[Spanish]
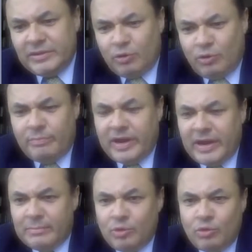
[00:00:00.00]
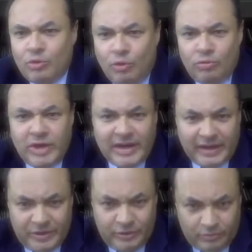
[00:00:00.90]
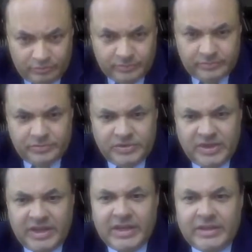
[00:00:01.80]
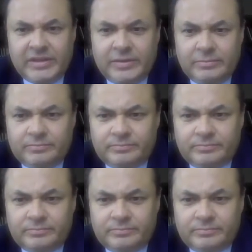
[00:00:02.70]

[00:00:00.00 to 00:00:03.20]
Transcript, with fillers: si nos comparamos con la región. Siguiente.